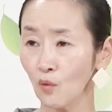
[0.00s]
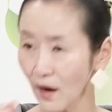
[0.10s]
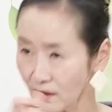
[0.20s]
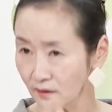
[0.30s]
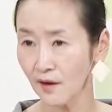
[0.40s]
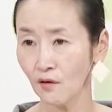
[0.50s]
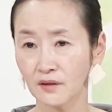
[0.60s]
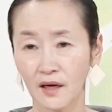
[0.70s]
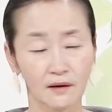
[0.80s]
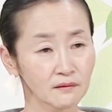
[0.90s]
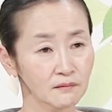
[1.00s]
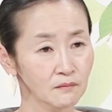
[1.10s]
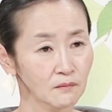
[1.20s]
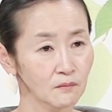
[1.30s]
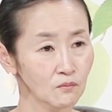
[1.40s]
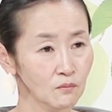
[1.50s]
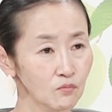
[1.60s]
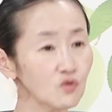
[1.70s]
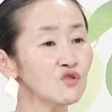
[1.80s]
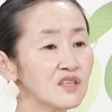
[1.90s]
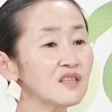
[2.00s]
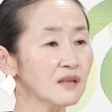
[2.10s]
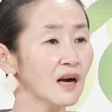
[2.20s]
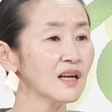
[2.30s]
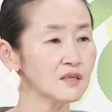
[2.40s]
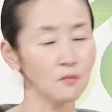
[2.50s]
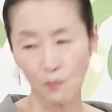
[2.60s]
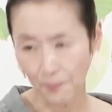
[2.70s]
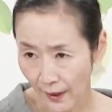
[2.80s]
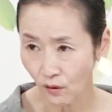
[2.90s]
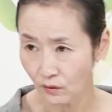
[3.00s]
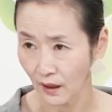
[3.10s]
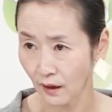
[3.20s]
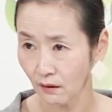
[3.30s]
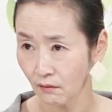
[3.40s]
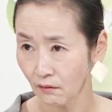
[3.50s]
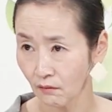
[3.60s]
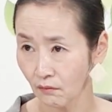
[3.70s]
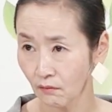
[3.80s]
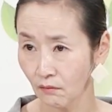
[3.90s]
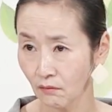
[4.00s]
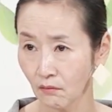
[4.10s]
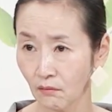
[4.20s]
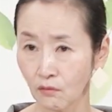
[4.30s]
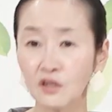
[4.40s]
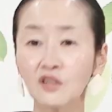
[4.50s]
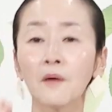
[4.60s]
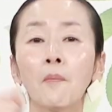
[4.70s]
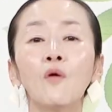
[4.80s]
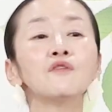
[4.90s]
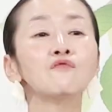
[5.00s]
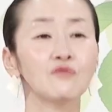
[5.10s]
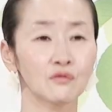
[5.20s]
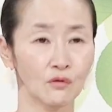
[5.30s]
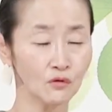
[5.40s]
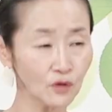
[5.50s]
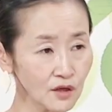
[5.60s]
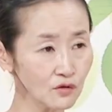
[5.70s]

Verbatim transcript: 화를 내거나, 무슨 짓을 하겠지. 뭘 뺏거나. 그렇게 버리고 있어. 이렇게